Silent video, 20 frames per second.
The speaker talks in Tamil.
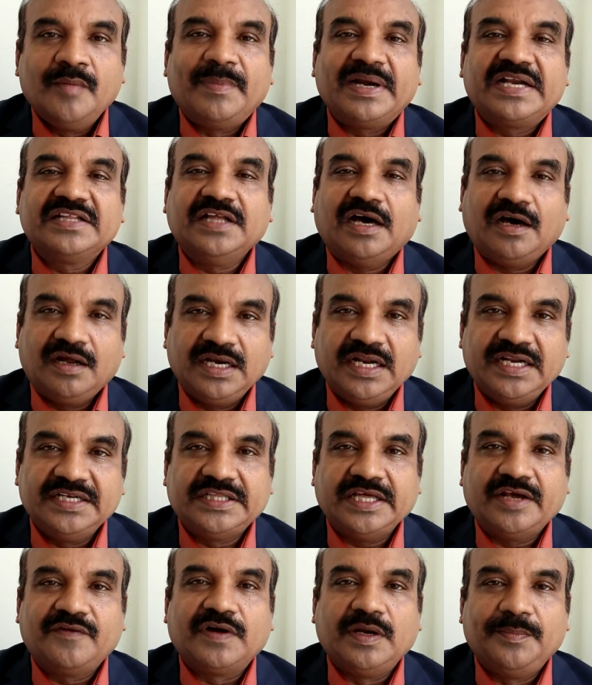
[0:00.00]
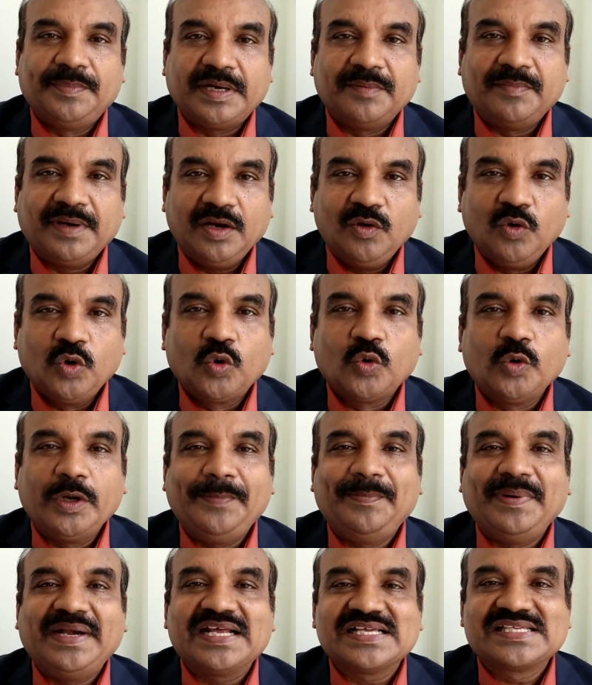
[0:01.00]
பட் இந்த ஆன்லைன் தேர்வுகள் பெரும்பாலும் ஒரு
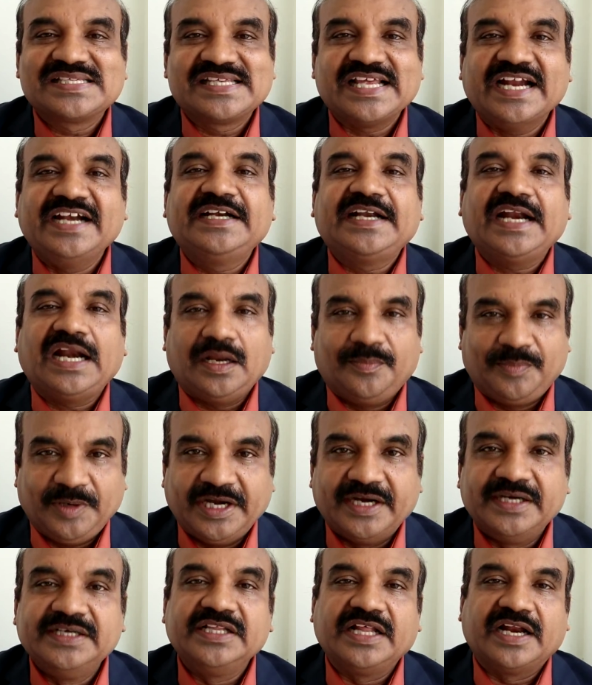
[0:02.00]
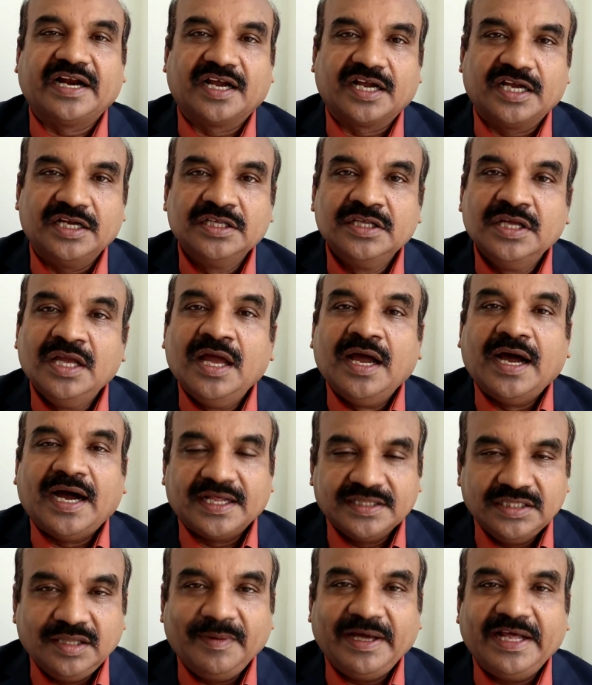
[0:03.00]
குறிப்பிட்ட சென்டரில் போய் எழுதுகிறாங்க
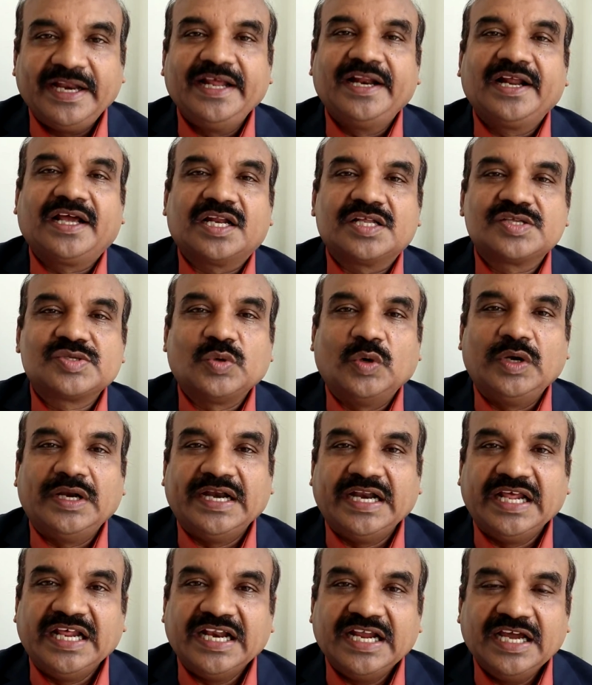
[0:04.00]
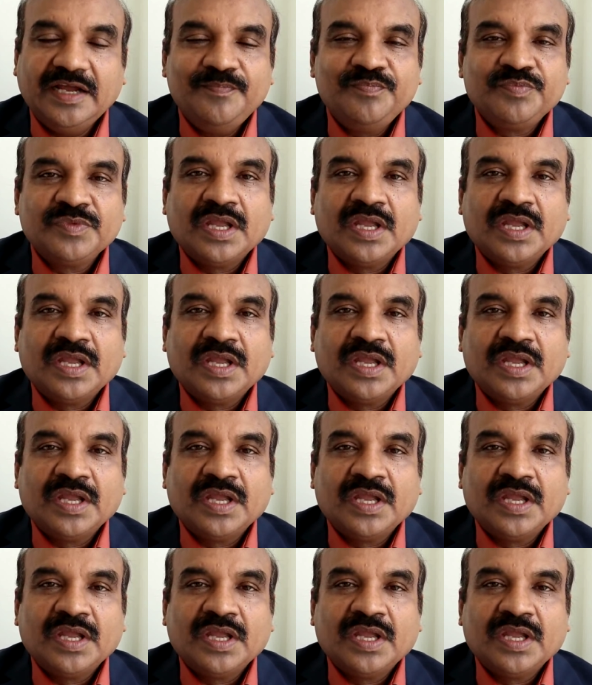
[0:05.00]
அந்த மாதிரி இருக்கிற சூழ்நிலையில்